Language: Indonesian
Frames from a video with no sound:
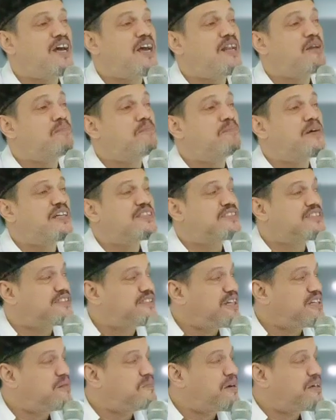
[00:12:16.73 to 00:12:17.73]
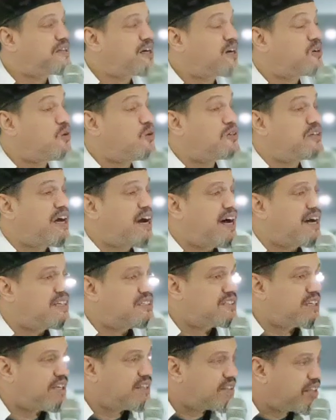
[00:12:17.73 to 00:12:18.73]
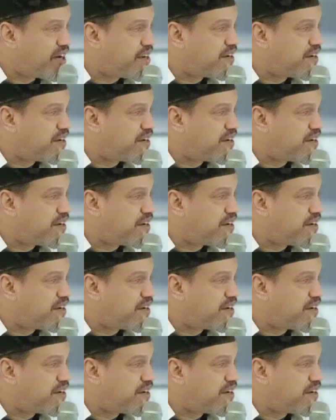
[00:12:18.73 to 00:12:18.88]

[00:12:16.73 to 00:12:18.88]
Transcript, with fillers: lepas daripada godaan setan.